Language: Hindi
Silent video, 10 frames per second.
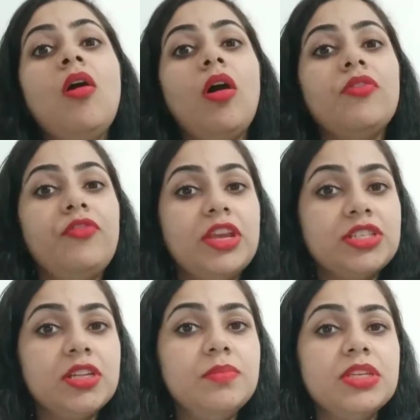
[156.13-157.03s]
और
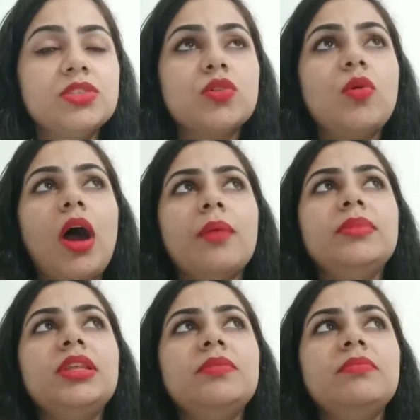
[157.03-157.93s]
फेशियल मिस्ट को आप
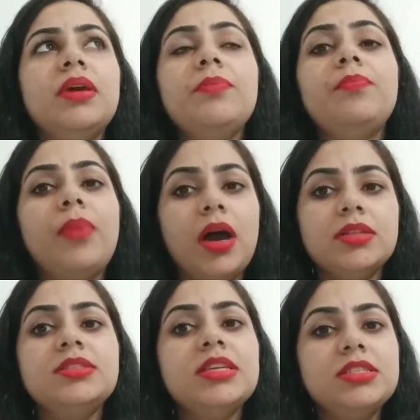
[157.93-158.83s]
दिन में
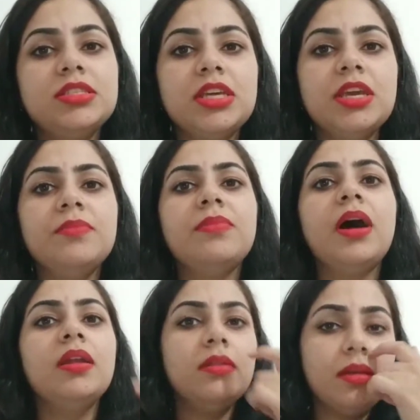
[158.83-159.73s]
पांच से छह
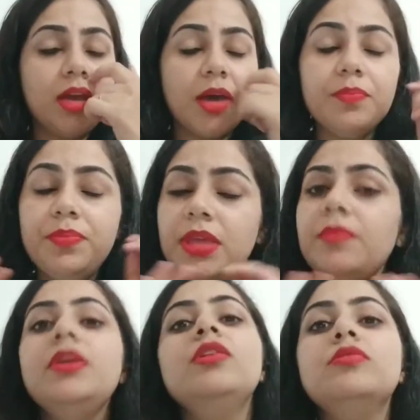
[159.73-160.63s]
बार कभी
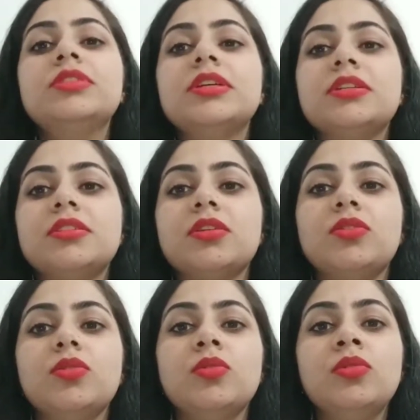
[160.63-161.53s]
भी यूज कर
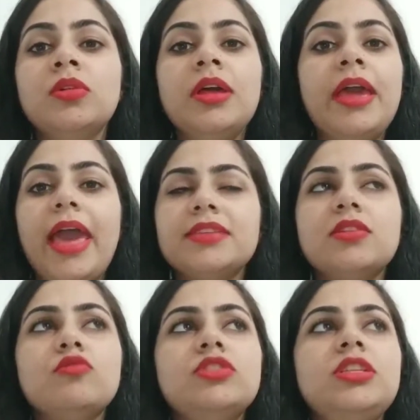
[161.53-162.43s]
सकते हो
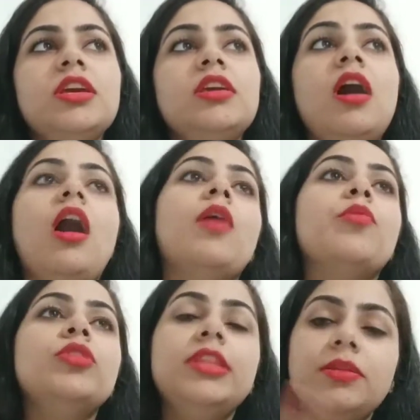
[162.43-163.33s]
ऐसा कुछ नहीं कि हाँ
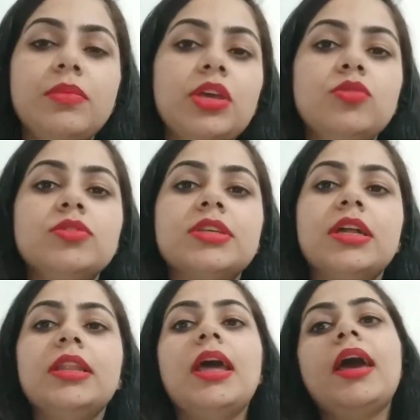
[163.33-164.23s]
आपको दिन में यूज
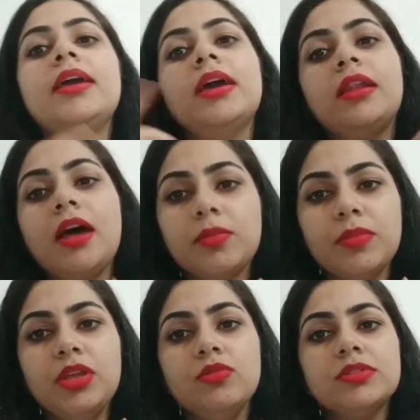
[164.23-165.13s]
करना है या रात
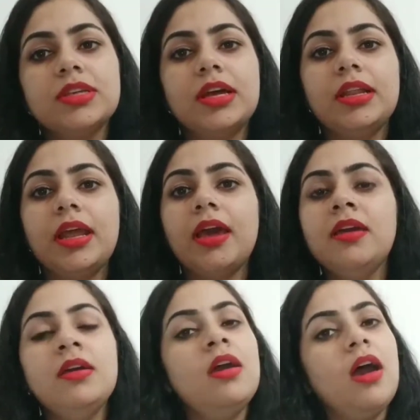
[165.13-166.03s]
में यूज करना है
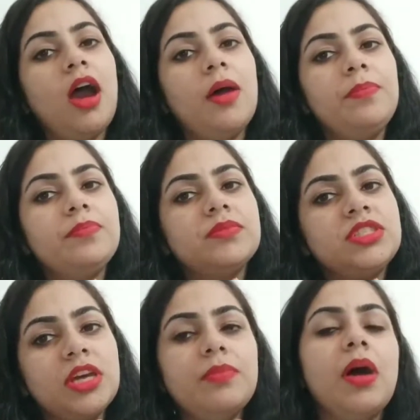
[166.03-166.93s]
आप
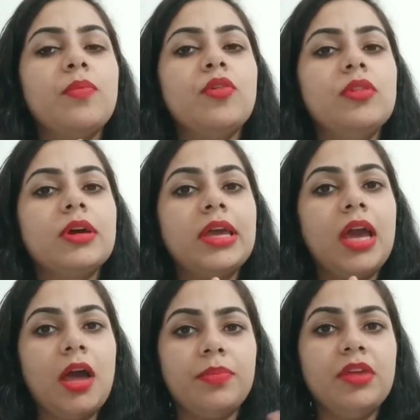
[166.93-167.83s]
जब आपको लगे
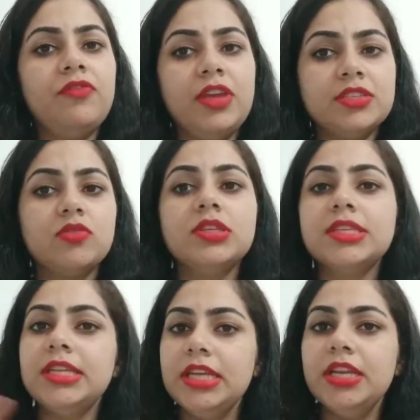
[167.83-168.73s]
आपके फेस को
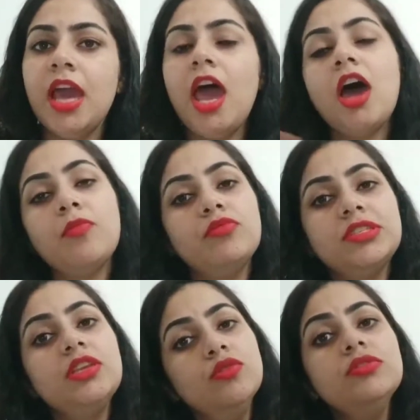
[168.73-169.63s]
इसकी नीड है आप
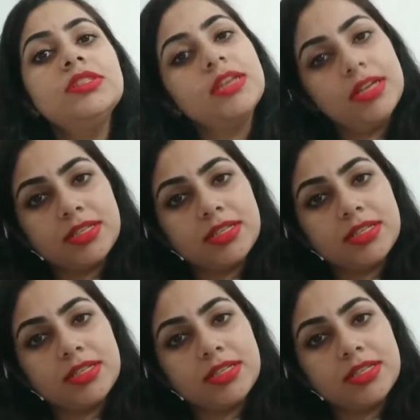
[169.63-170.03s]
उसे यूज कर